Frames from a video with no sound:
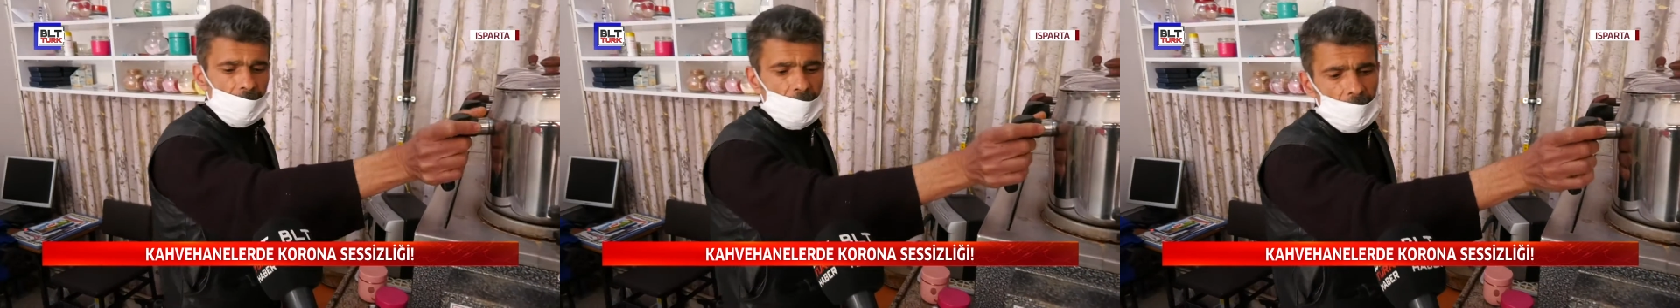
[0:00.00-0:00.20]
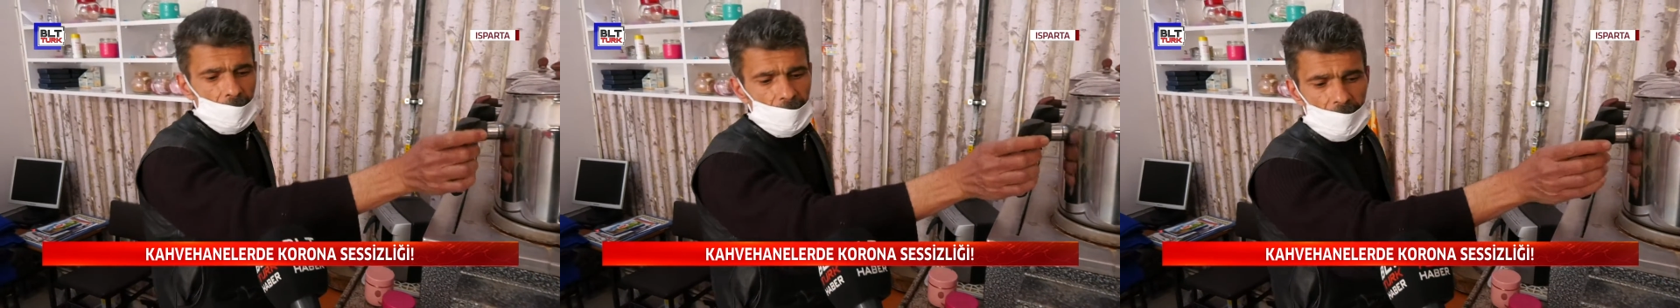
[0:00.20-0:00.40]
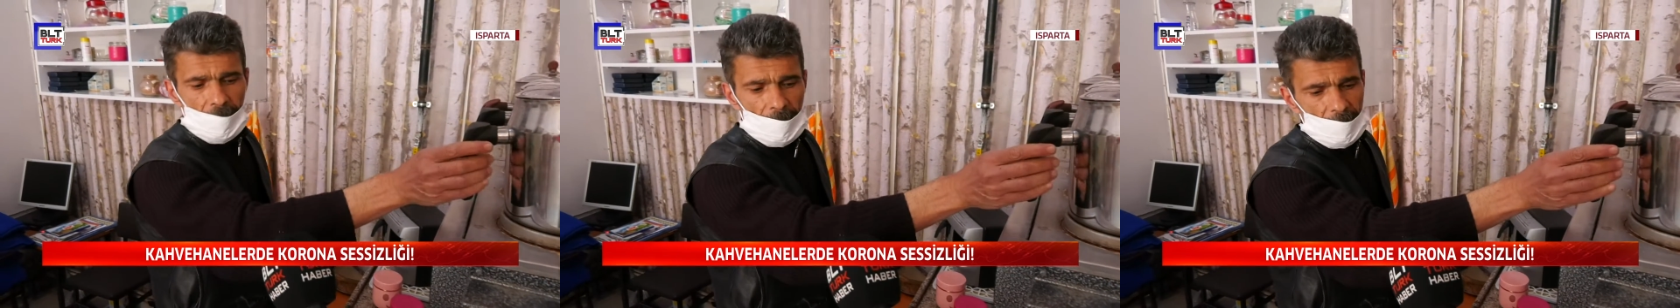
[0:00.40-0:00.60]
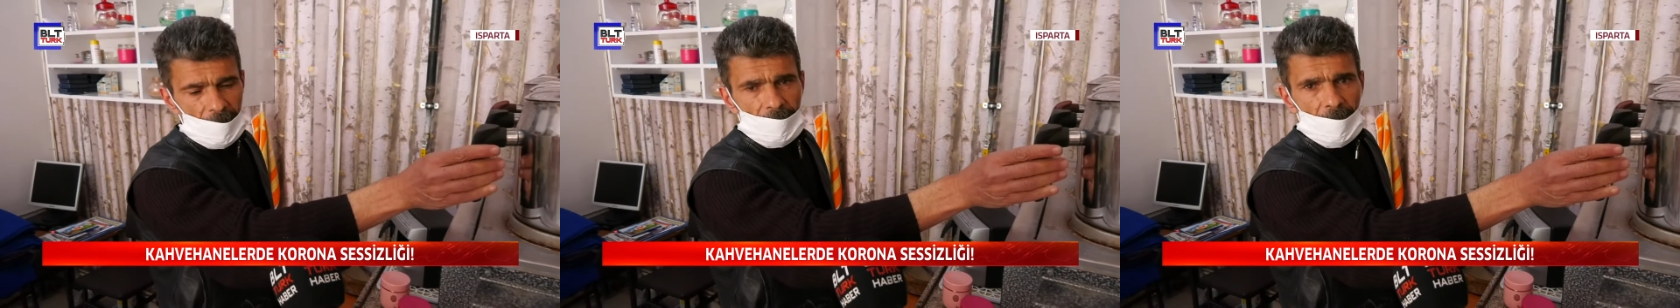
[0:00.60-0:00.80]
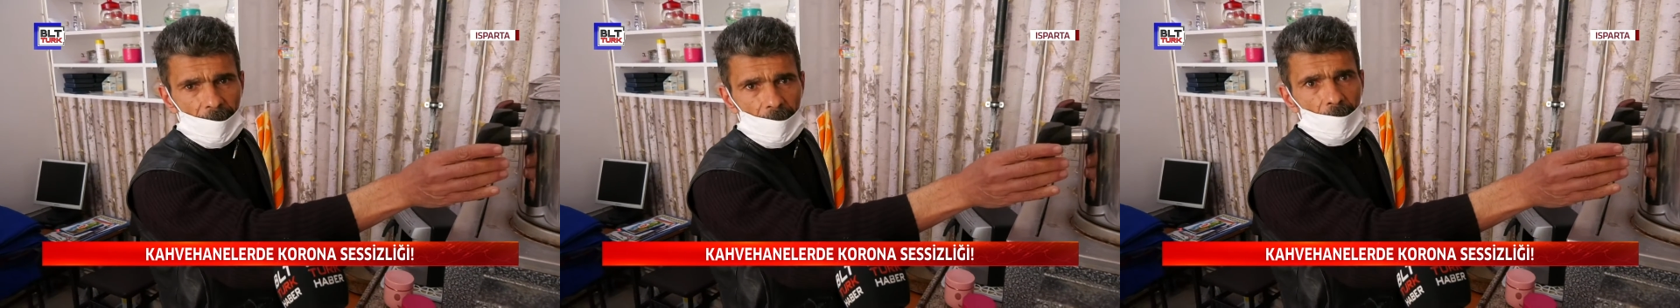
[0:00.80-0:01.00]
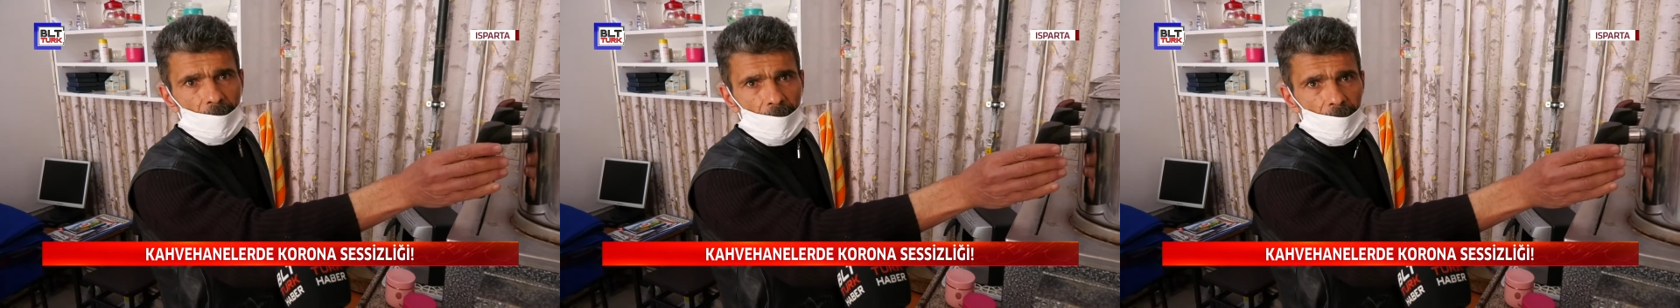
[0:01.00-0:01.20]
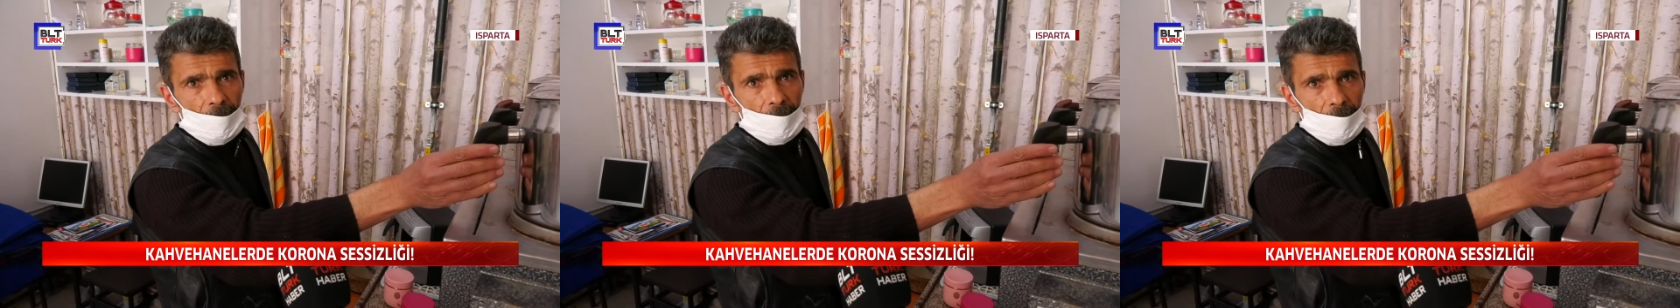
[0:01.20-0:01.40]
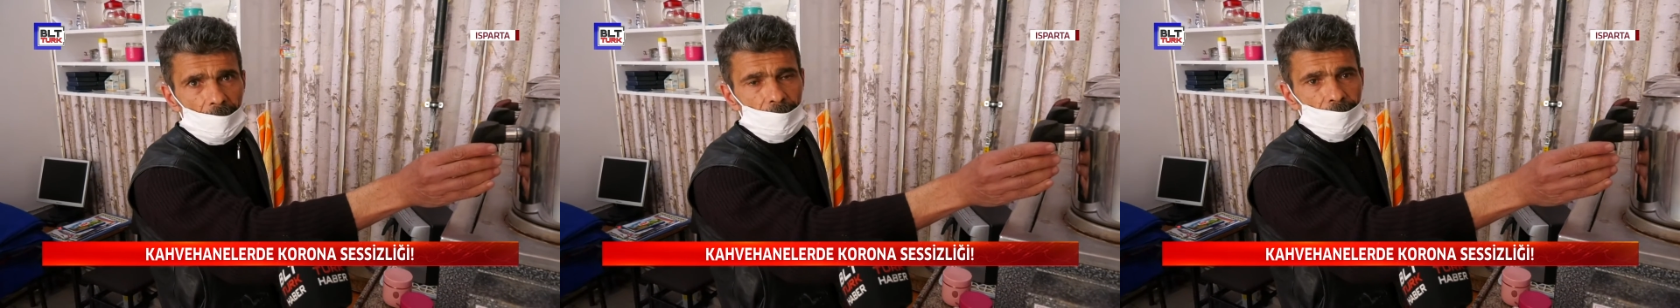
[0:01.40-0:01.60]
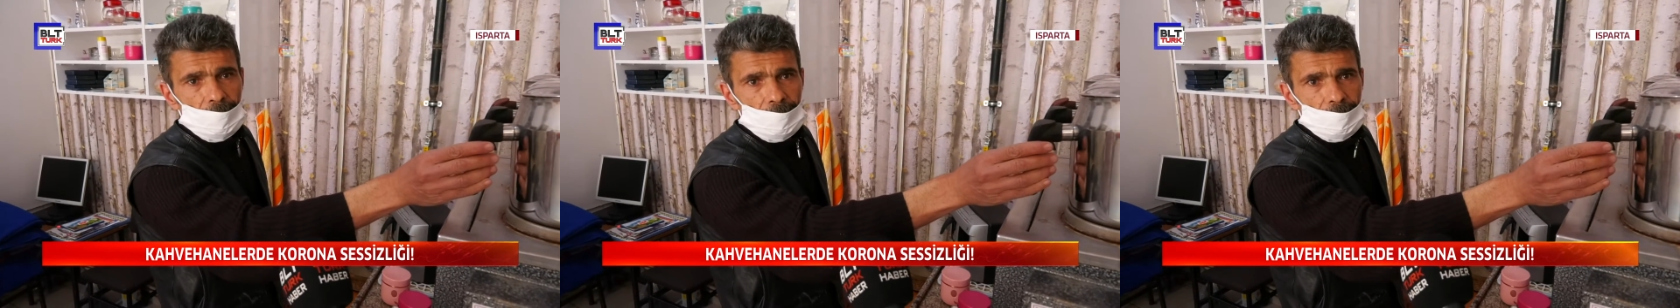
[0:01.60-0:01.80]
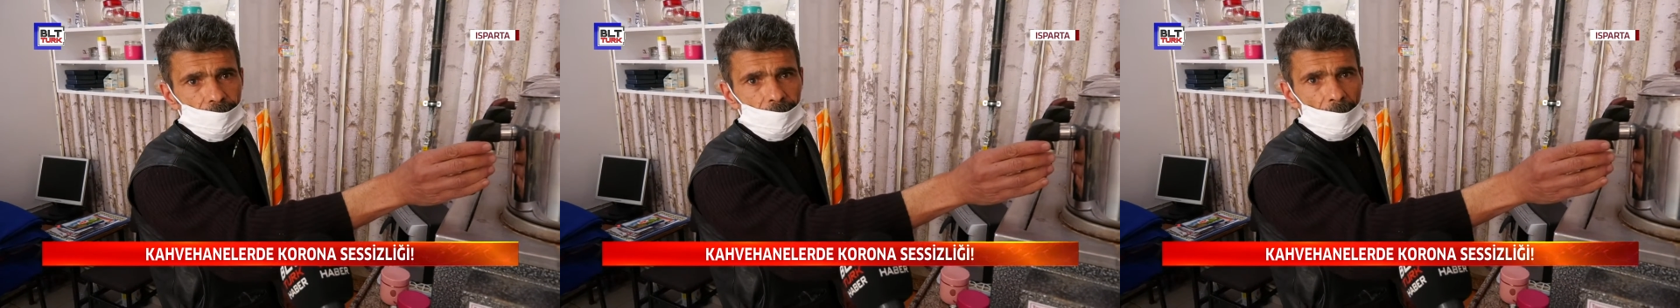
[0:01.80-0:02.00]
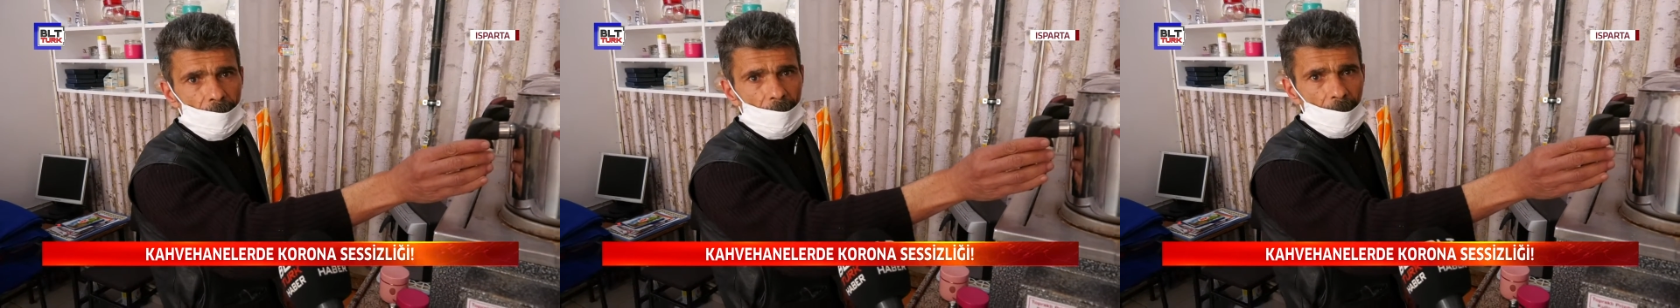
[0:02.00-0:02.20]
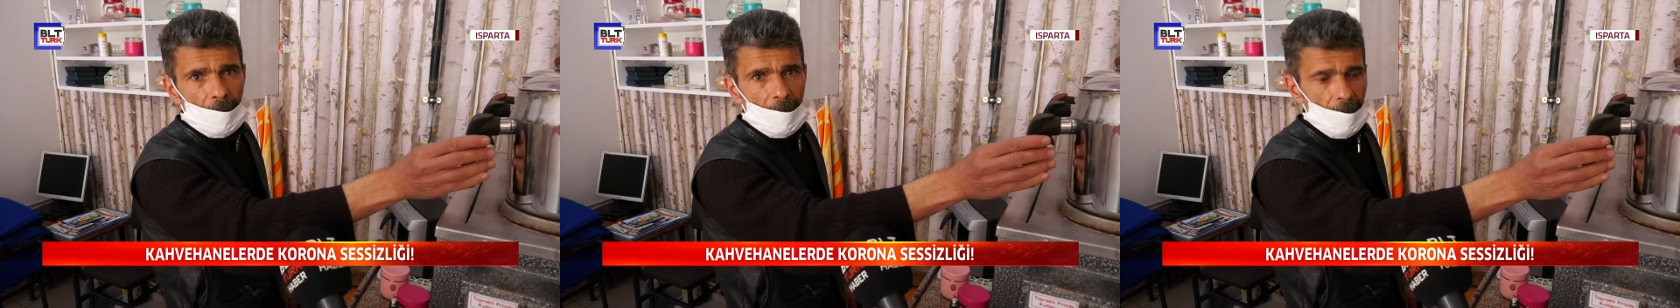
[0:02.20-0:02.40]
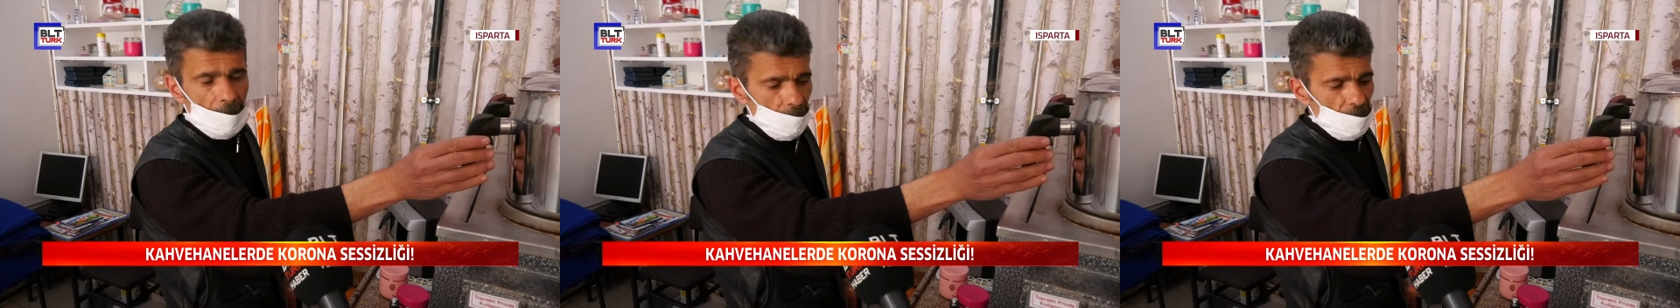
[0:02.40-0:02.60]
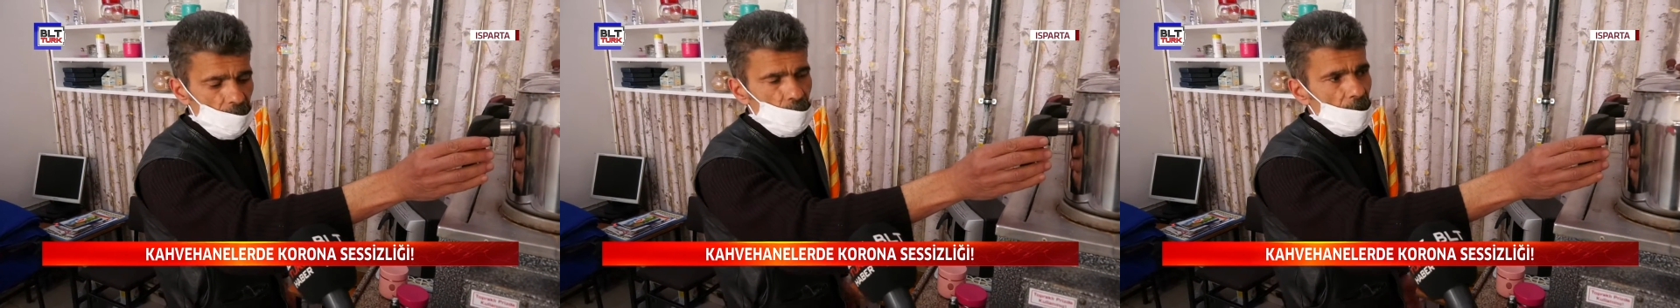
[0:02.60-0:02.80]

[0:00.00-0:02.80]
8-9 demlik falan oluyordu. Ama